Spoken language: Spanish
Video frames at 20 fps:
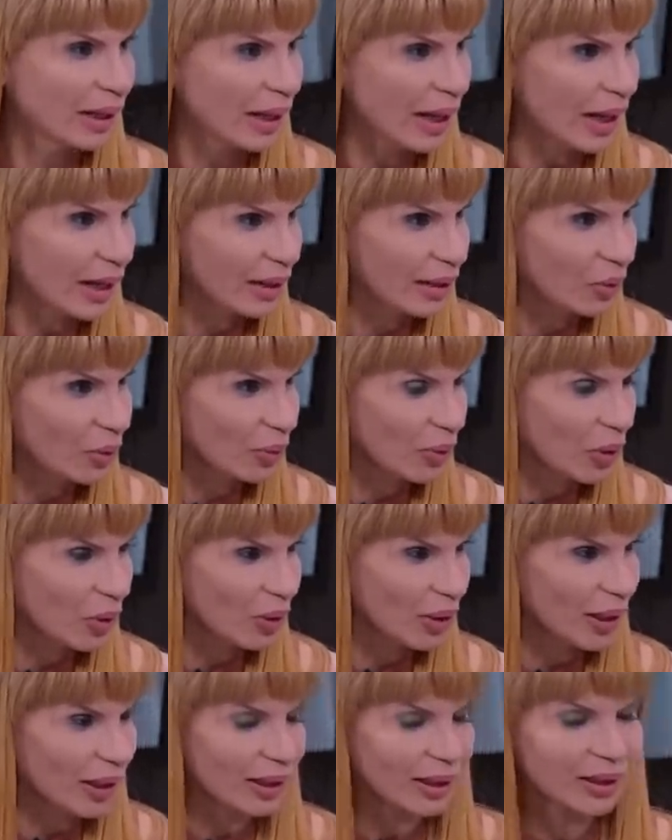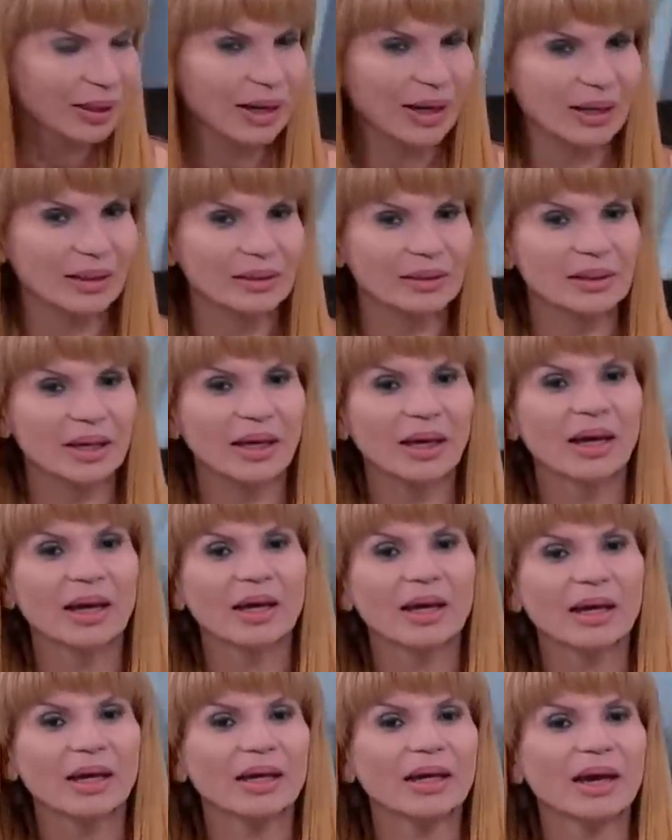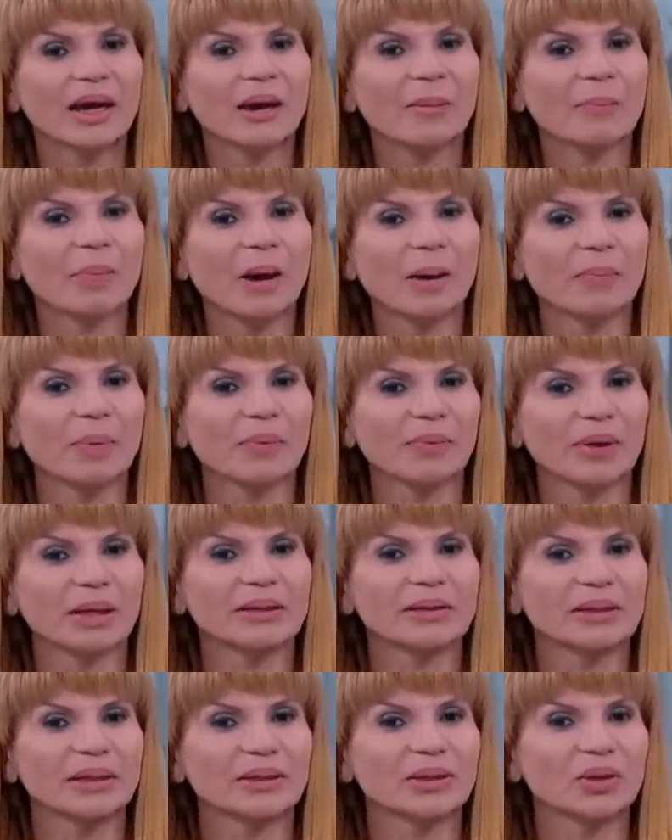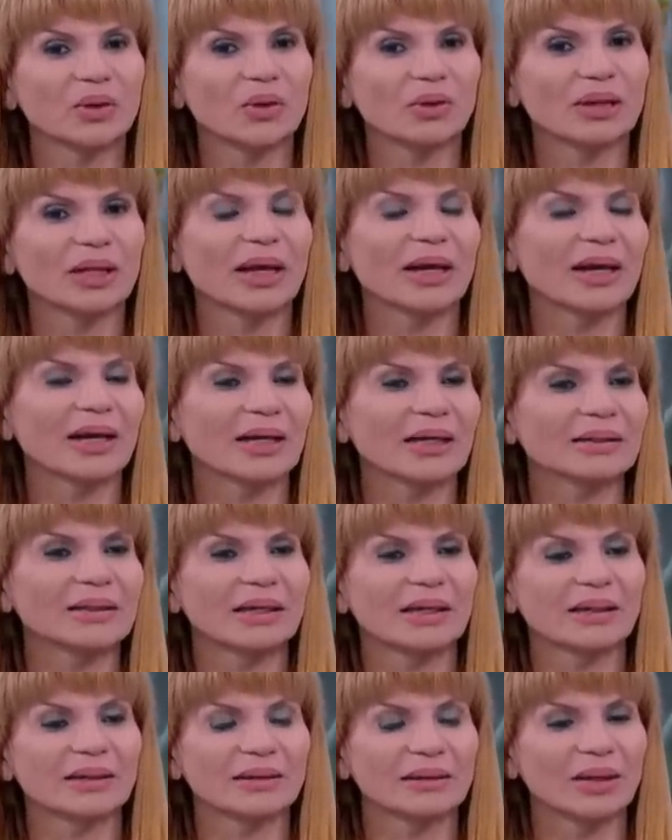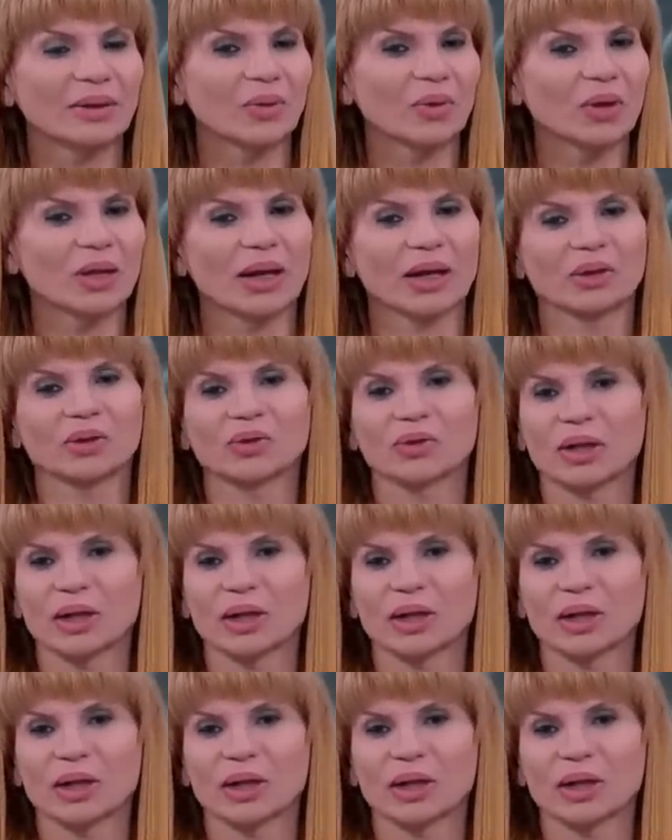que ahí tuvieron que quitarse y que el Papa Francisco tiene que seguirse cuidando.